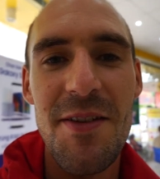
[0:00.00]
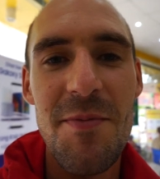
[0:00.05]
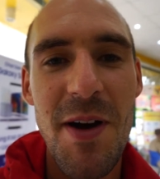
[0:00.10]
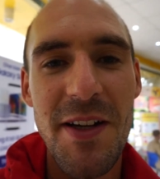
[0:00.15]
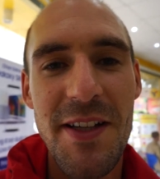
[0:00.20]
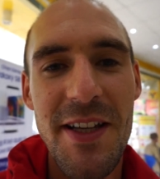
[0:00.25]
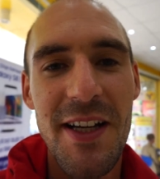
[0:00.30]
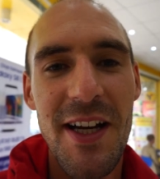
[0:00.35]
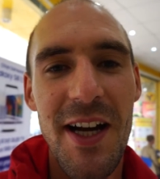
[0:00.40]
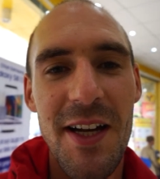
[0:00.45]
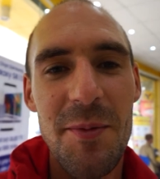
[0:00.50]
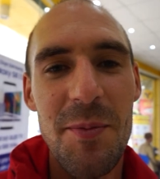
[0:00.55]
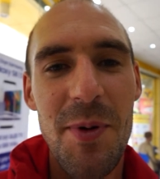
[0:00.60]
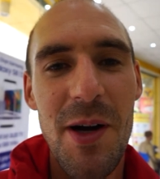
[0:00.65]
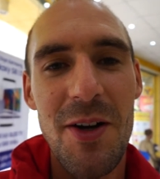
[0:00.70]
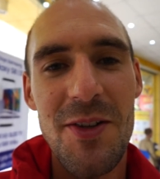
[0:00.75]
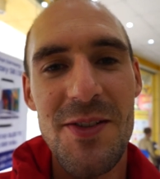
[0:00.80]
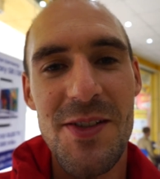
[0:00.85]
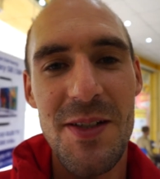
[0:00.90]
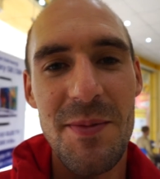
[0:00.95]
Wir machen hier gerade
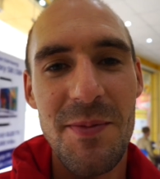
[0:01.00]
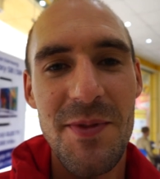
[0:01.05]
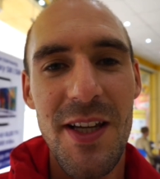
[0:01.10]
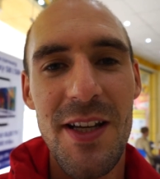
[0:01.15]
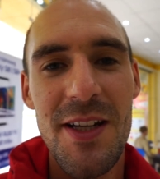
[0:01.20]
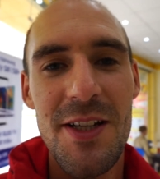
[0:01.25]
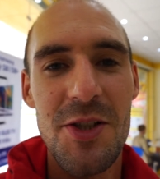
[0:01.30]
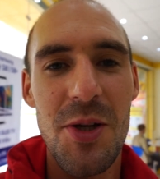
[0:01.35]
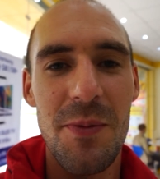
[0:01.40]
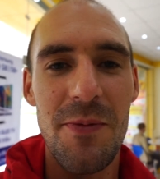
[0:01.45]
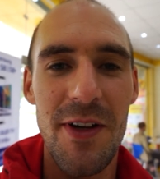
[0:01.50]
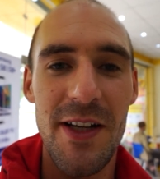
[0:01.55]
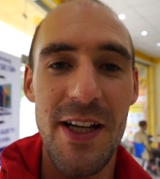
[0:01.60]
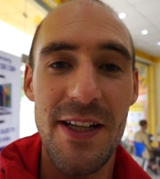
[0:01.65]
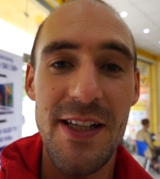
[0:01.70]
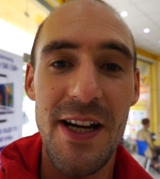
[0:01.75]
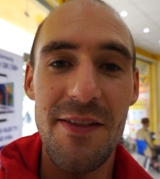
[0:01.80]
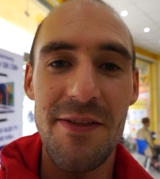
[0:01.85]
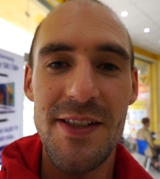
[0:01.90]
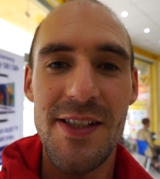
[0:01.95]
Pause in einem Teleshop, weil
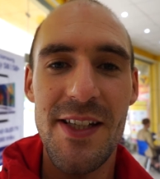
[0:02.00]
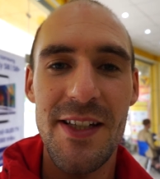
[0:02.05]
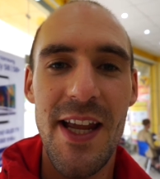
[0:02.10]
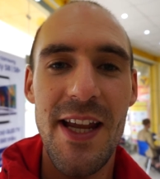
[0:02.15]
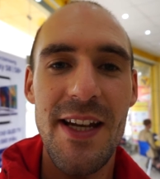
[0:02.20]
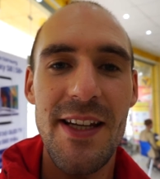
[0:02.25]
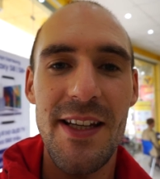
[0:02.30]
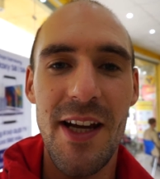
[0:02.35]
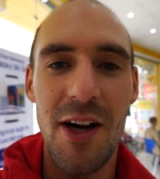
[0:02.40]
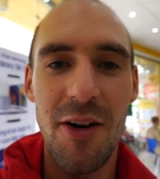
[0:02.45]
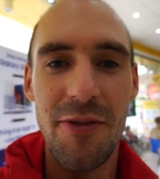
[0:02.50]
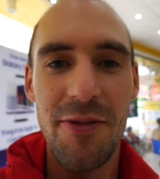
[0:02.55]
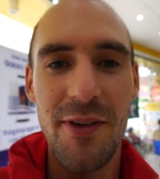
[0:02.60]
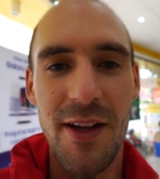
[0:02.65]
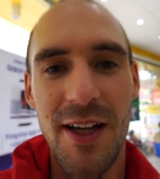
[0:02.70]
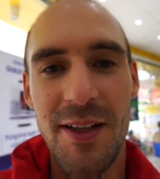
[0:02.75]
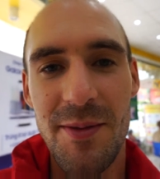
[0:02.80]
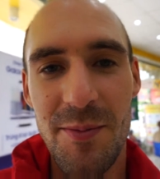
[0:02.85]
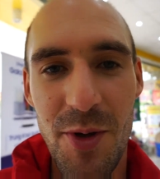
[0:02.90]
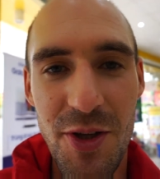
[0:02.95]
der David sein Handy
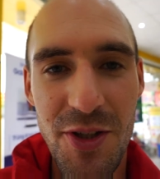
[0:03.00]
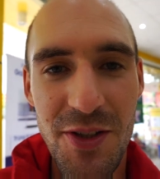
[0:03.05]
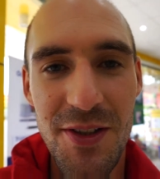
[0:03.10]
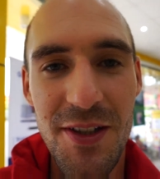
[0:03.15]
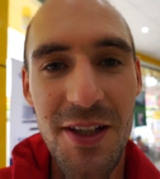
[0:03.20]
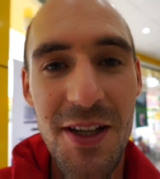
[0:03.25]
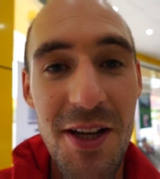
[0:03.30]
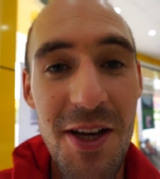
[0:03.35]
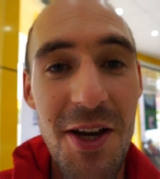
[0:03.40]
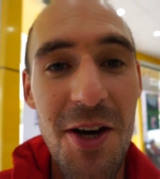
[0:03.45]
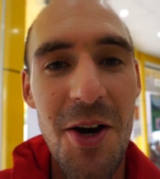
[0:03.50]
aufladen möchte.